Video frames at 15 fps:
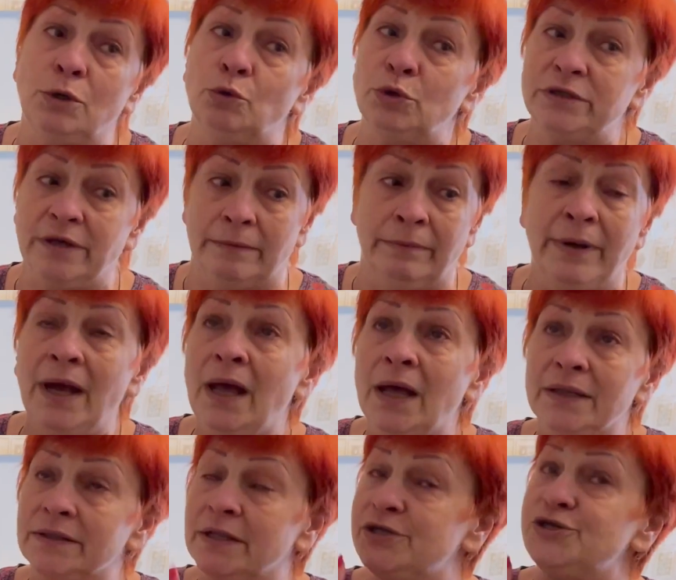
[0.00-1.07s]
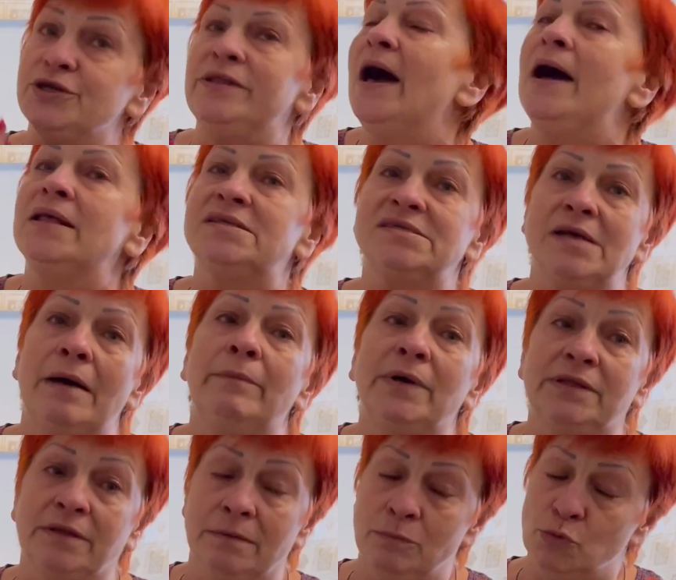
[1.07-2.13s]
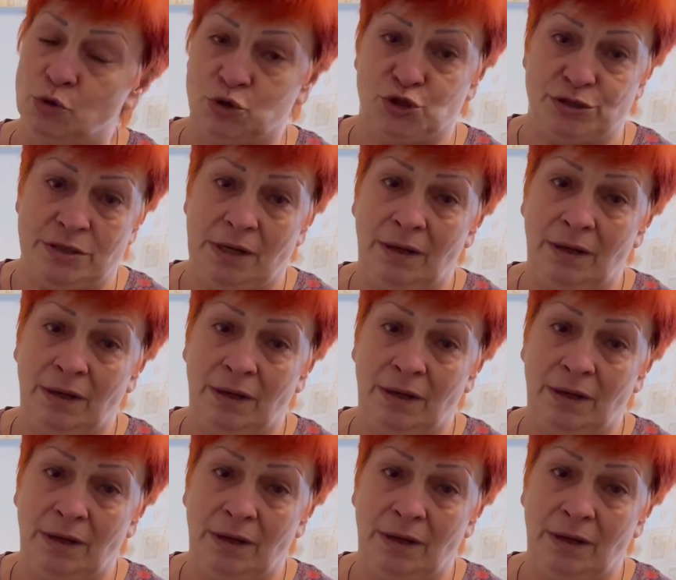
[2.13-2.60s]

людям, начинает сам это можно